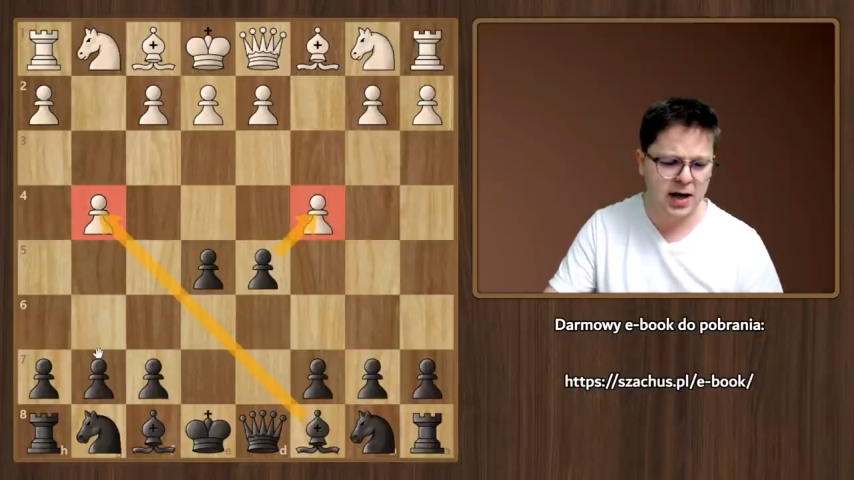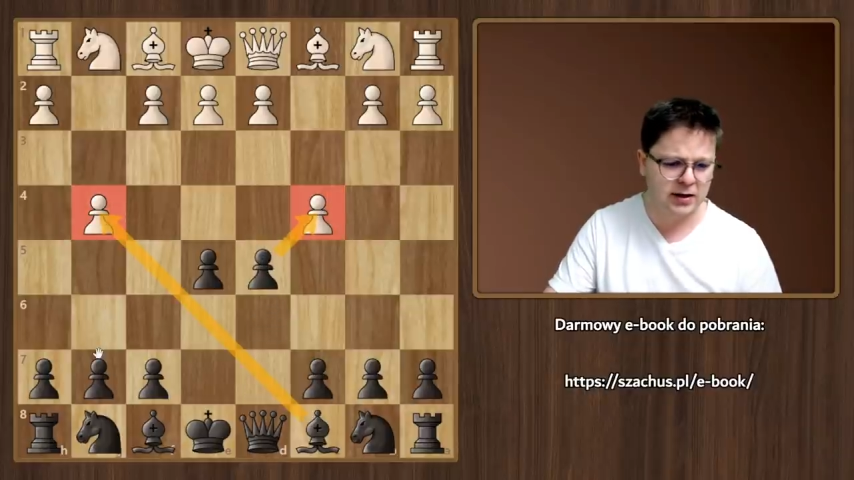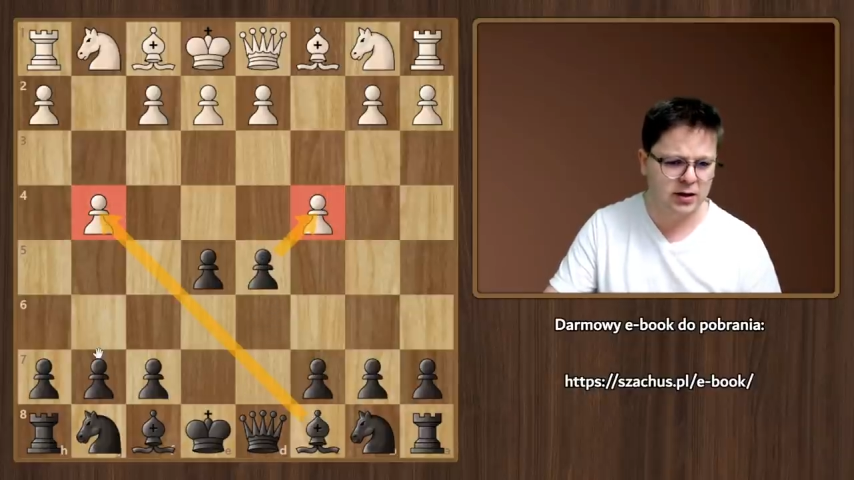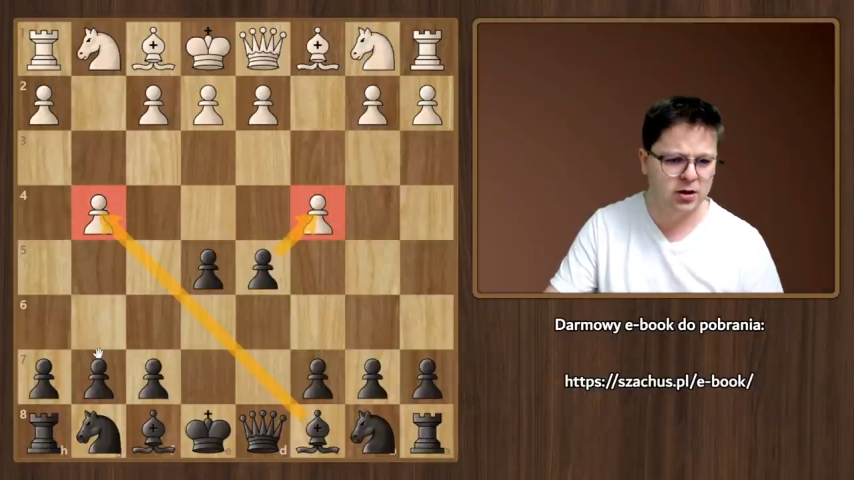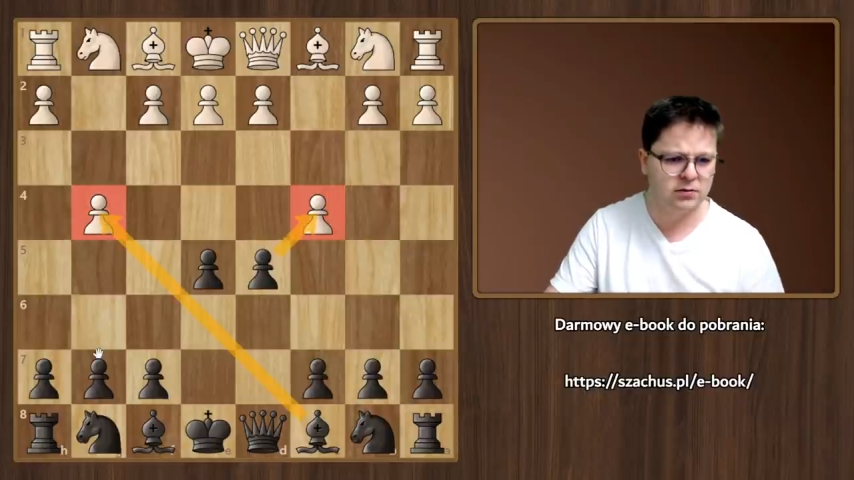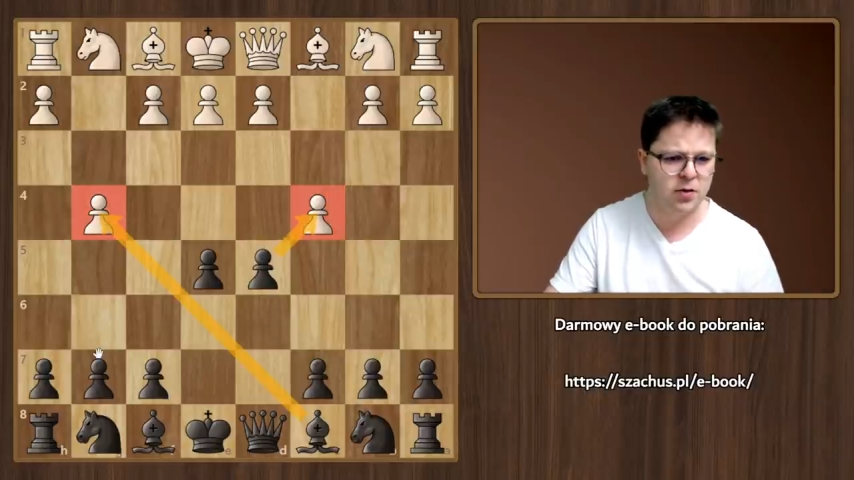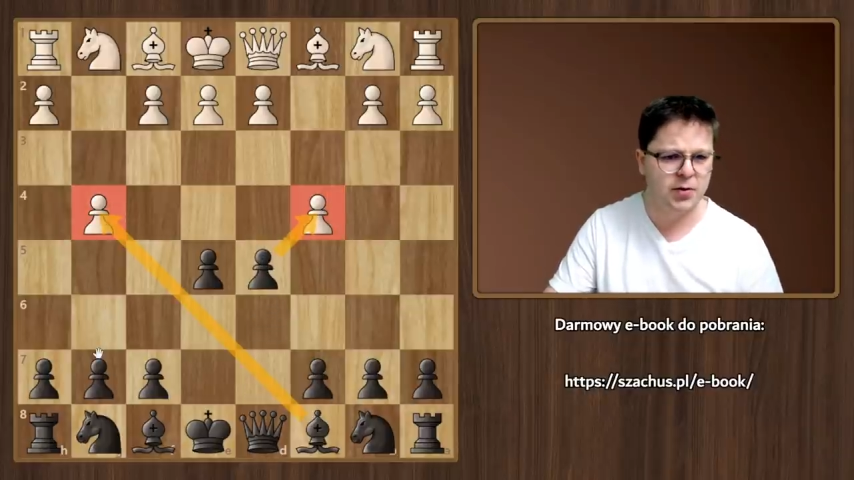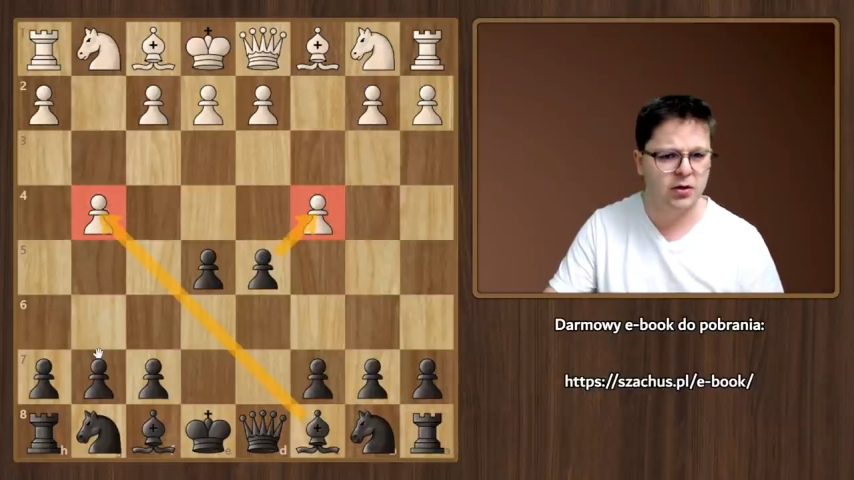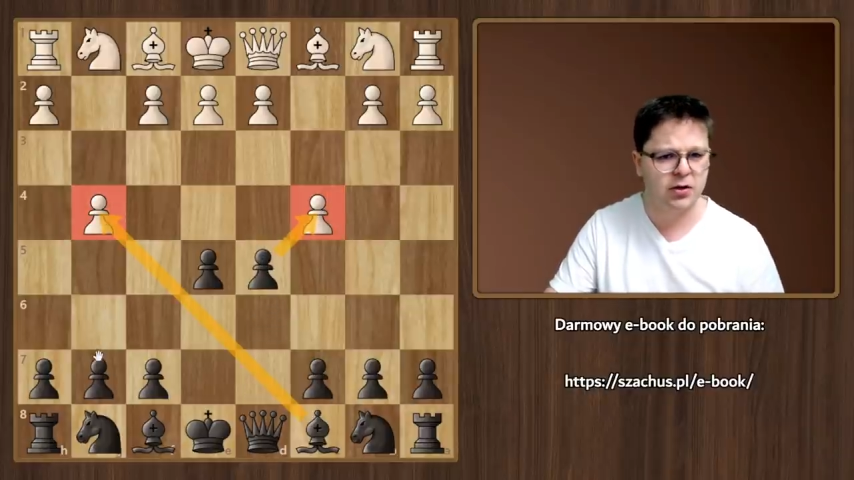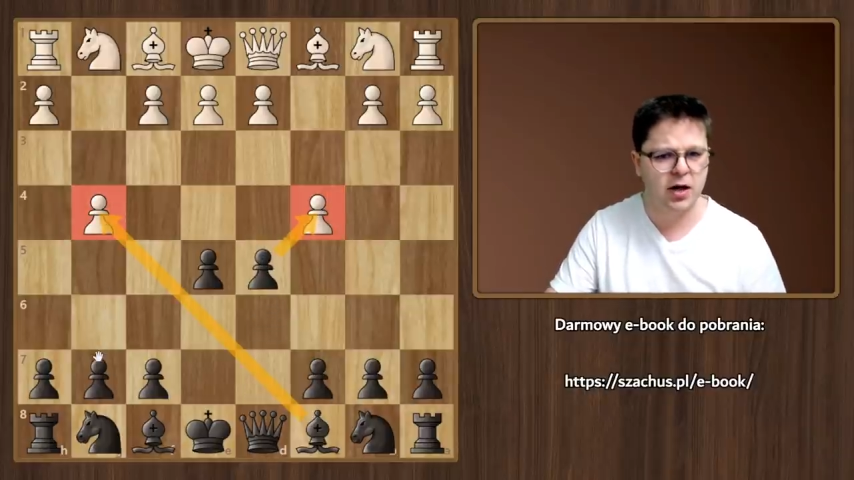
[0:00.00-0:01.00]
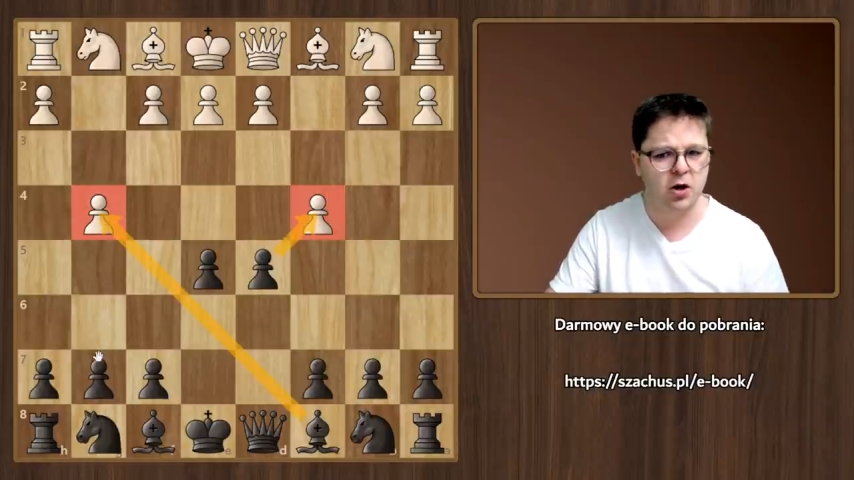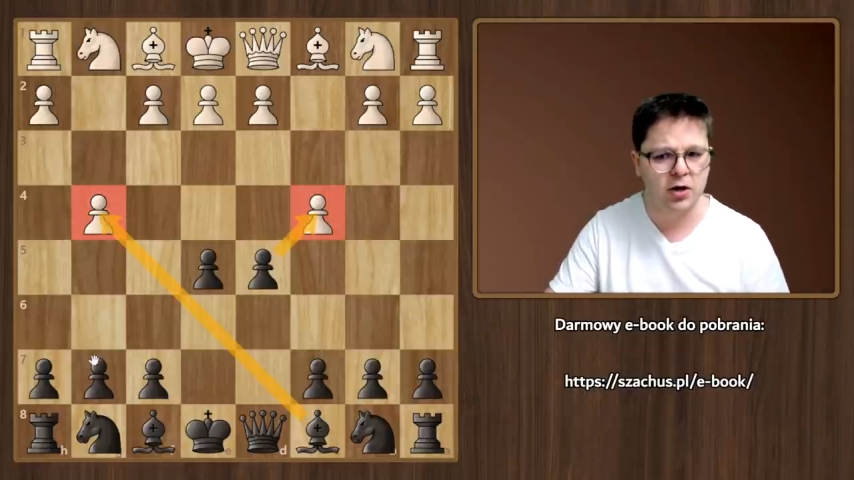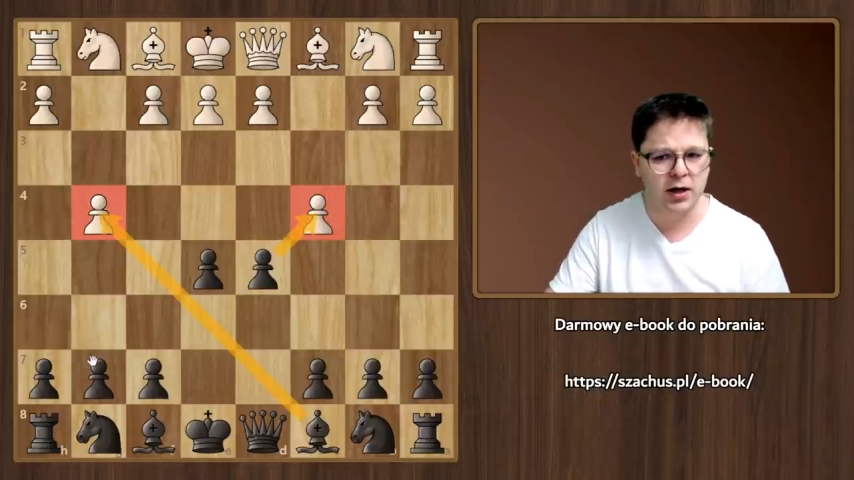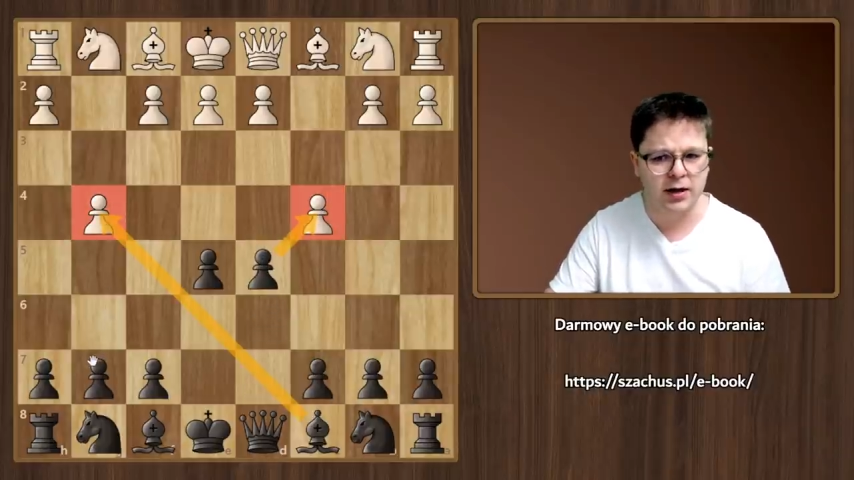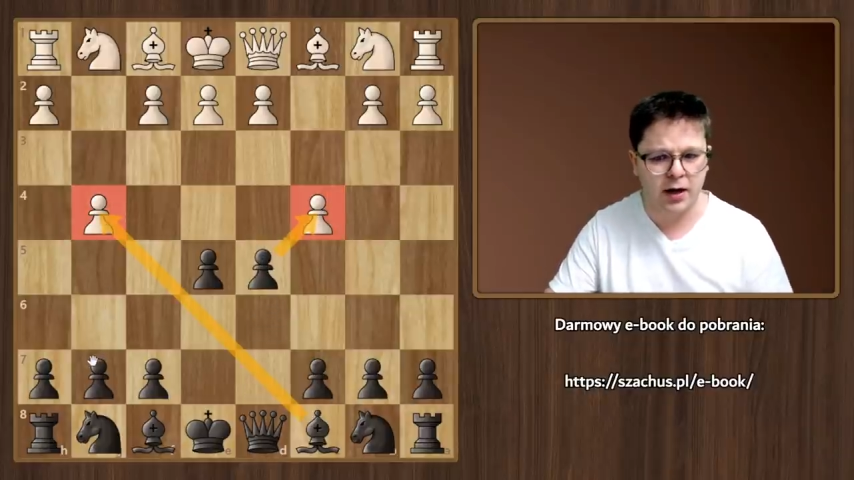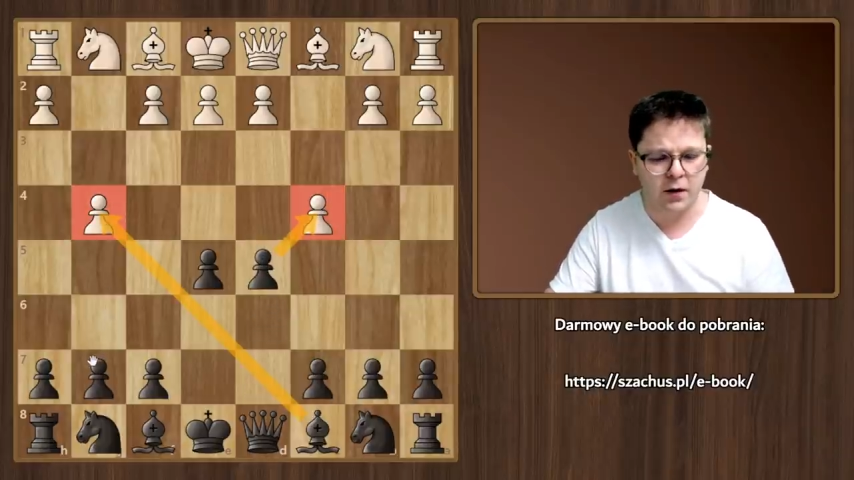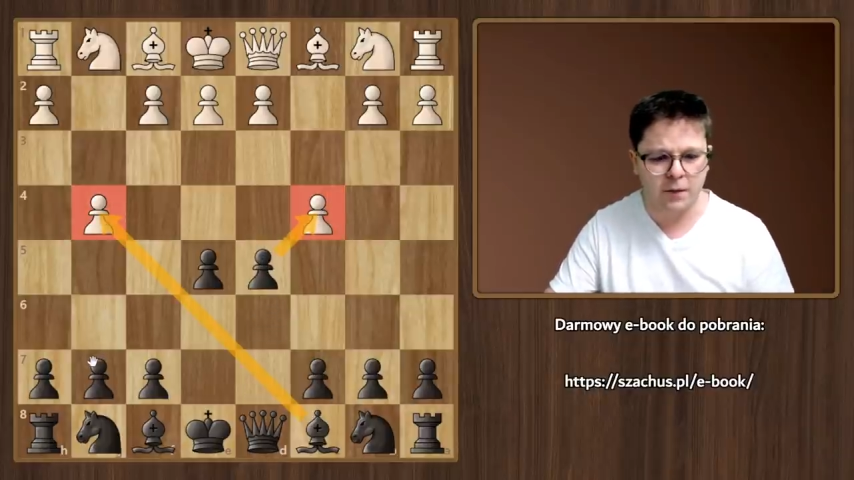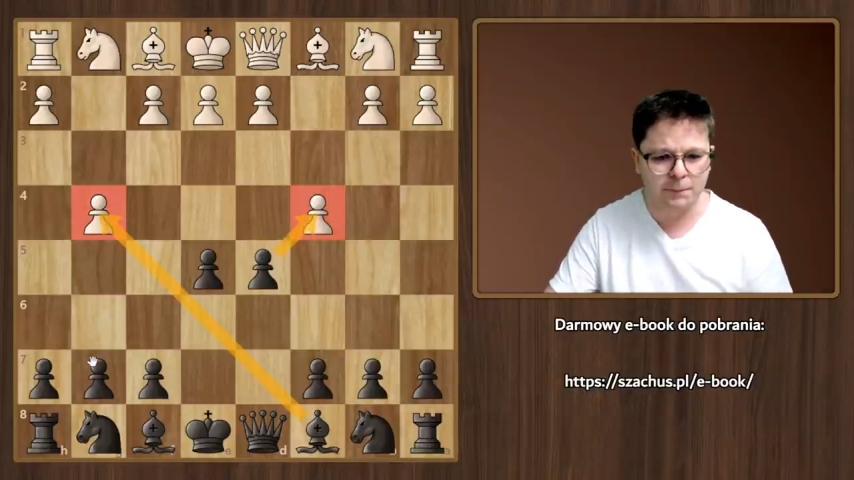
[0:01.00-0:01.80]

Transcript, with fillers: atakował pionka kolejnego.